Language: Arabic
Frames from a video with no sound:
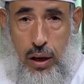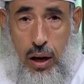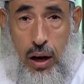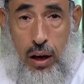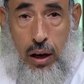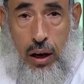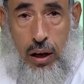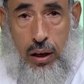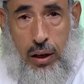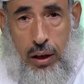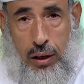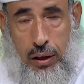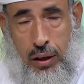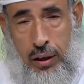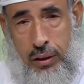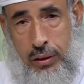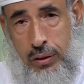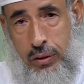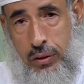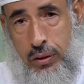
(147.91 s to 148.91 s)

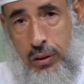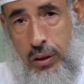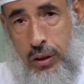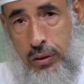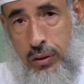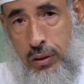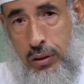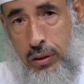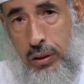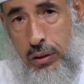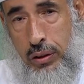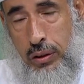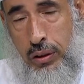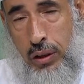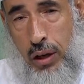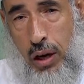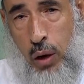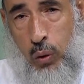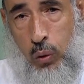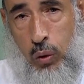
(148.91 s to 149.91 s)
العلاقات السياسيه
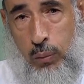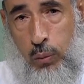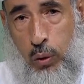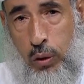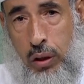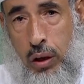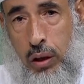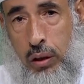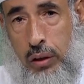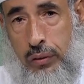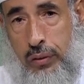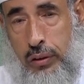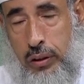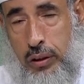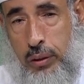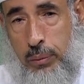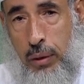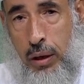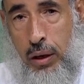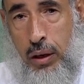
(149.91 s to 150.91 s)
او
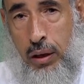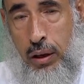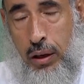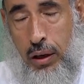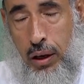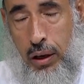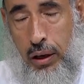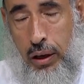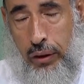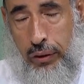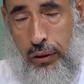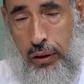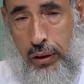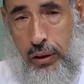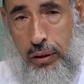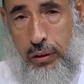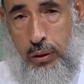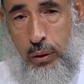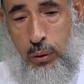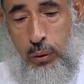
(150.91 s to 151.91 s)
المثاقفه مع
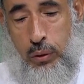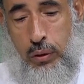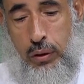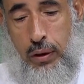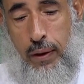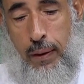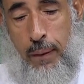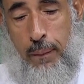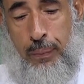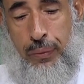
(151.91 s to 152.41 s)
الحضارات الاخرى.